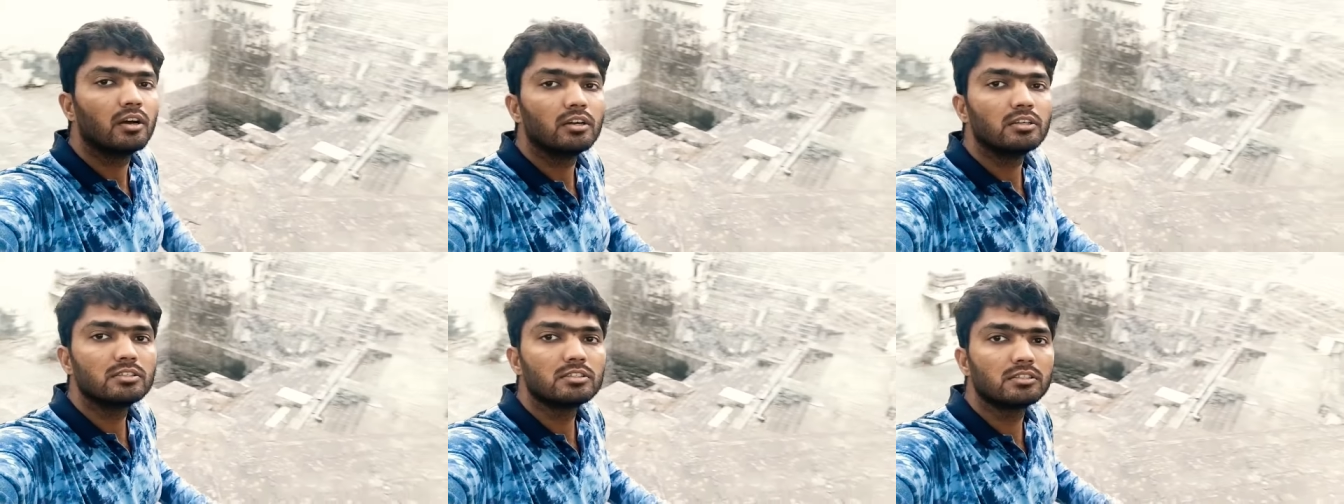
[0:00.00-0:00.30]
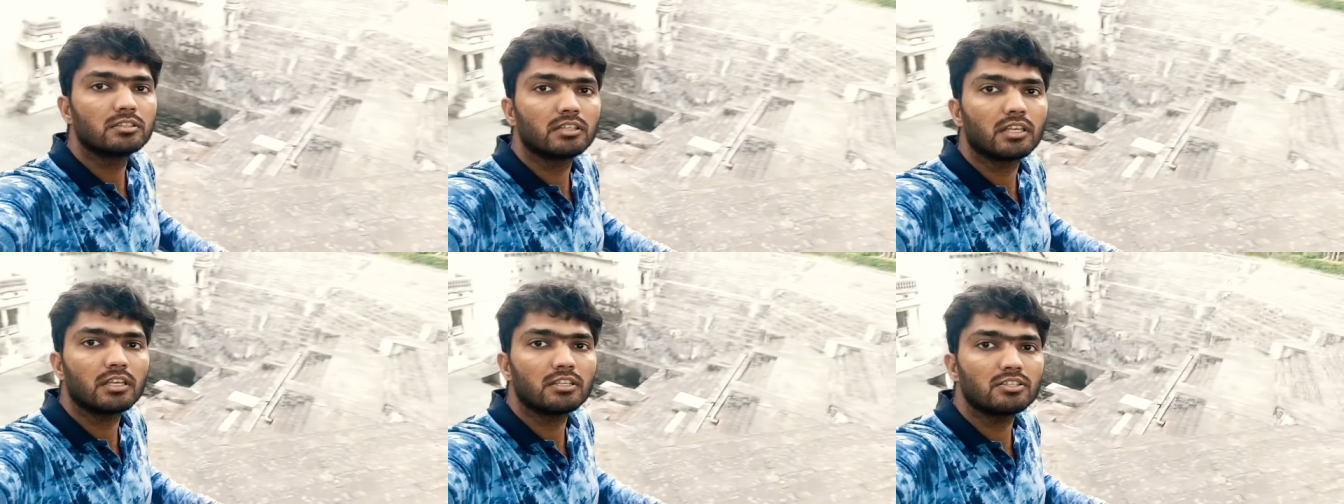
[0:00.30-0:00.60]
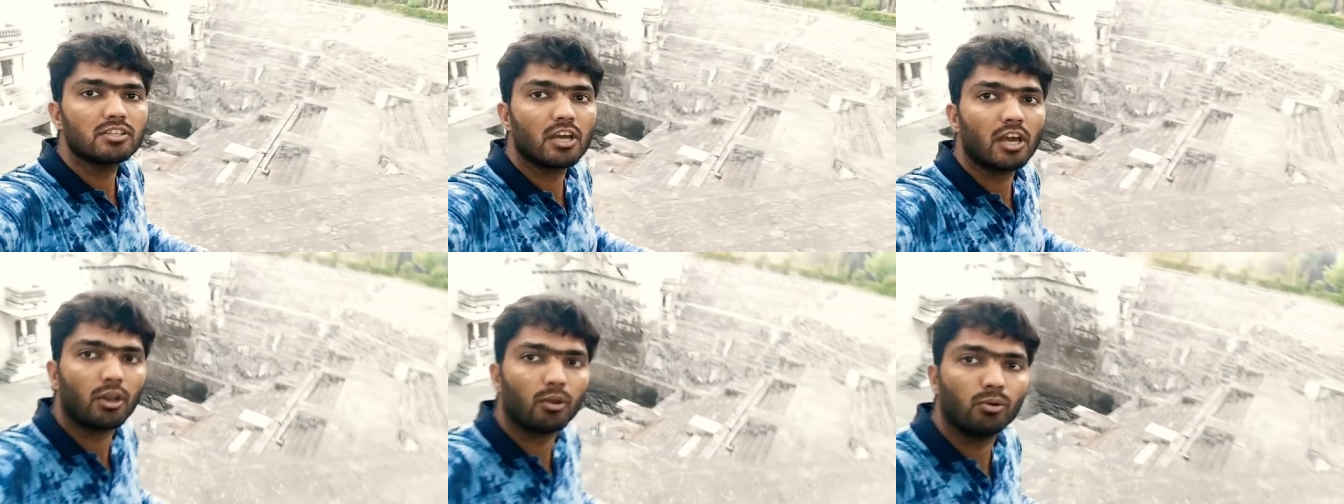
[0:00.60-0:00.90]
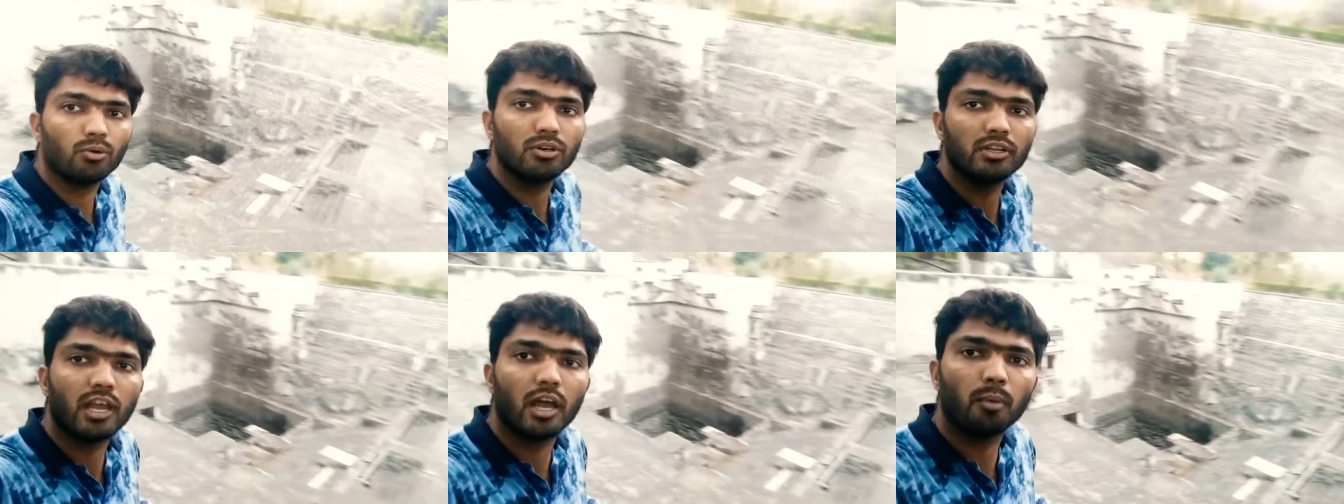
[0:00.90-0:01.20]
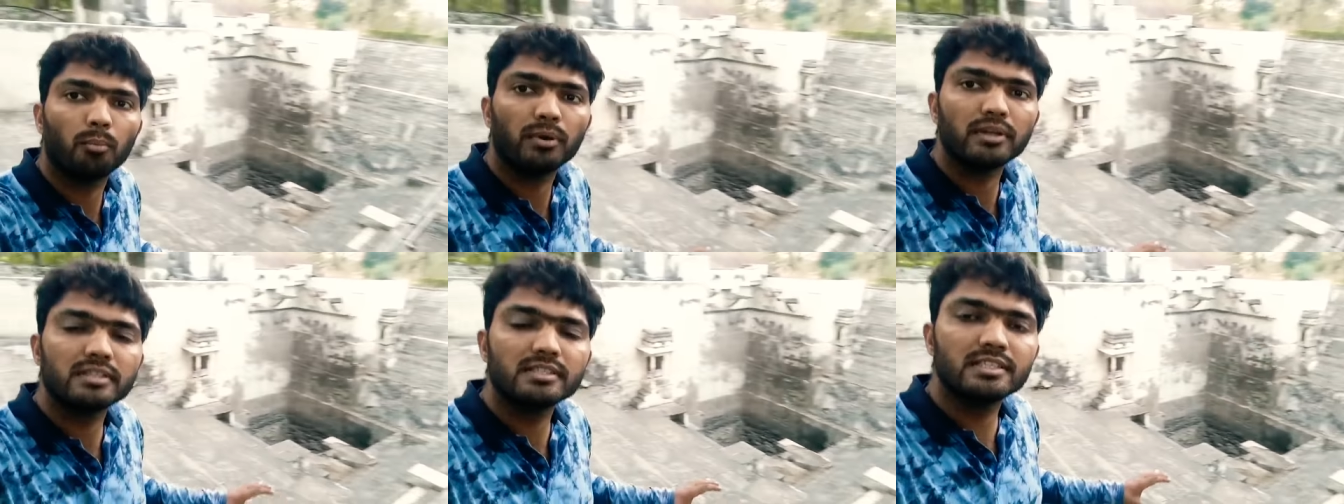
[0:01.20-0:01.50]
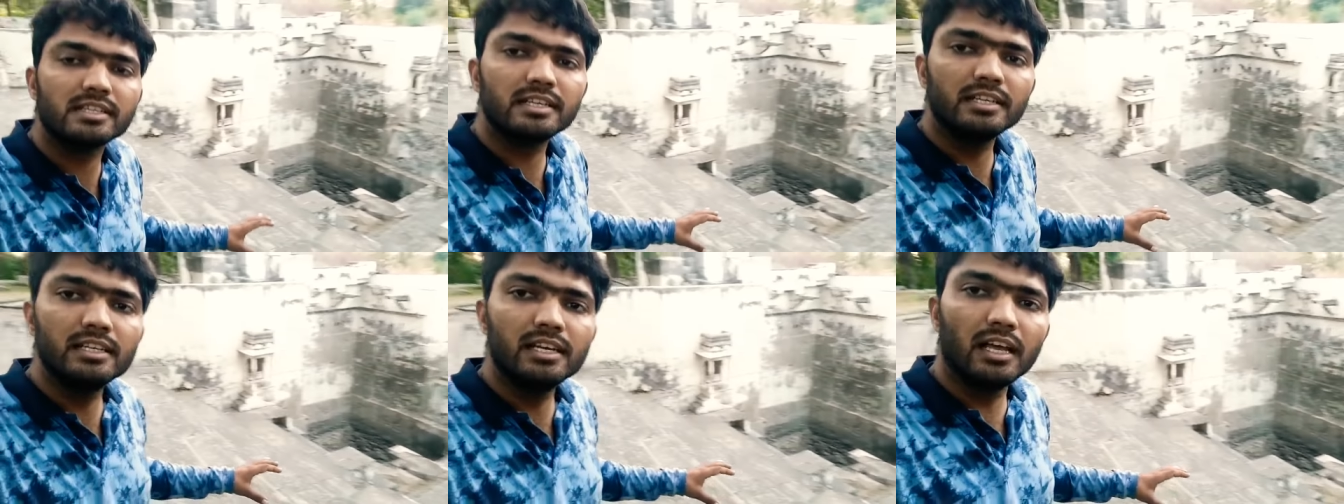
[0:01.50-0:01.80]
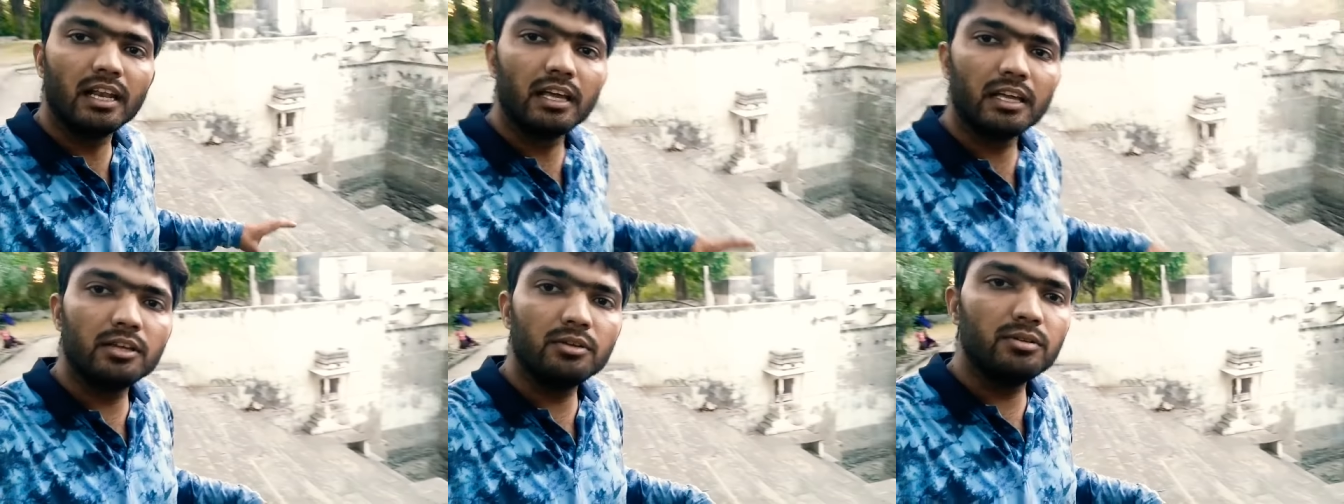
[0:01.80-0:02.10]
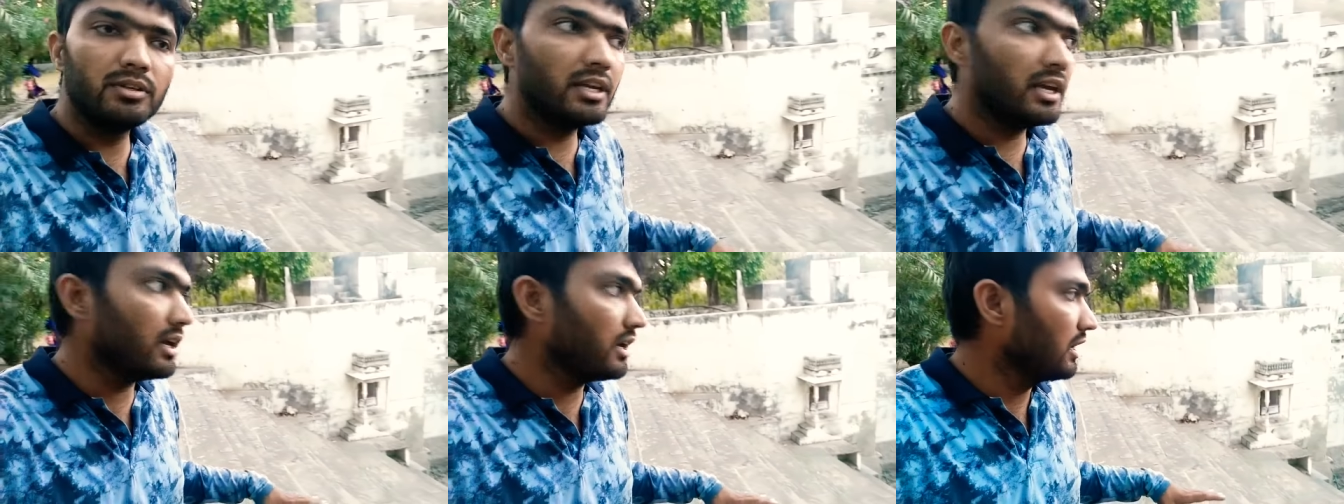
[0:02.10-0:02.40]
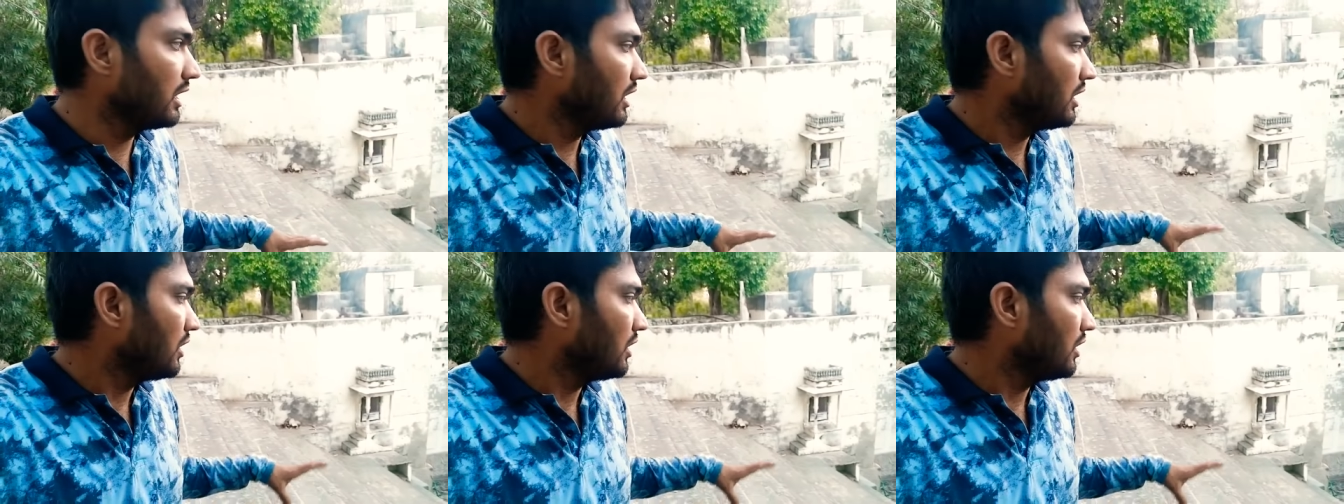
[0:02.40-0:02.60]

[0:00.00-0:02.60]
इसके चारों और यहाँ पर सीढ़ियाँ लगी हुई है